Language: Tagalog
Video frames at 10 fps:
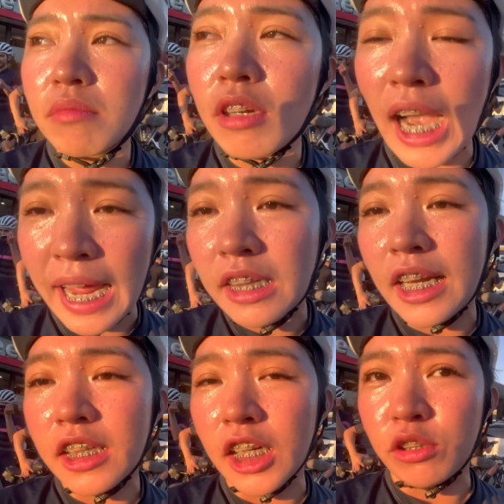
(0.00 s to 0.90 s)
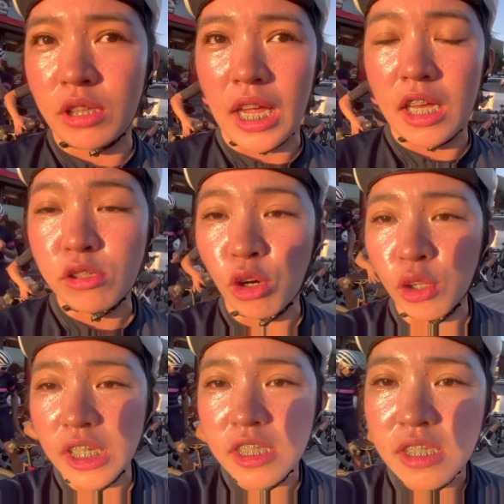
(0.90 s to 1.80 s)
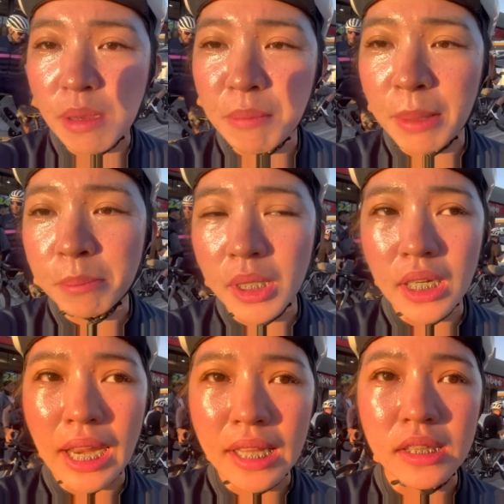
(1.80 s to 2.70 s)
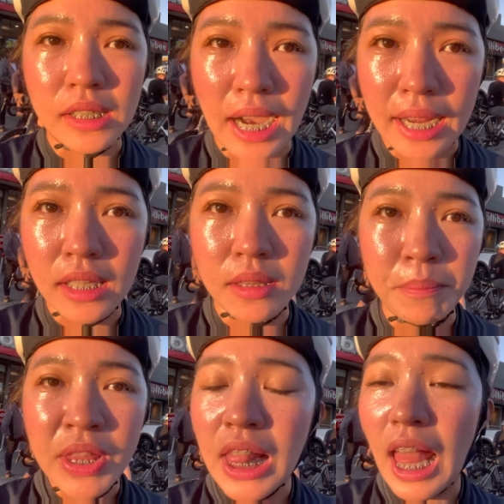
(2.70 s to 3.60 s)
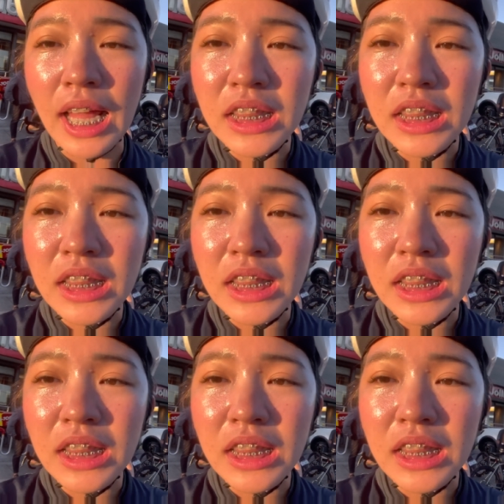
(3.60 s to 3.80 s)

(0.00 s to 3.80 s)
ride leader today. So, this is a member-led ride. Lahat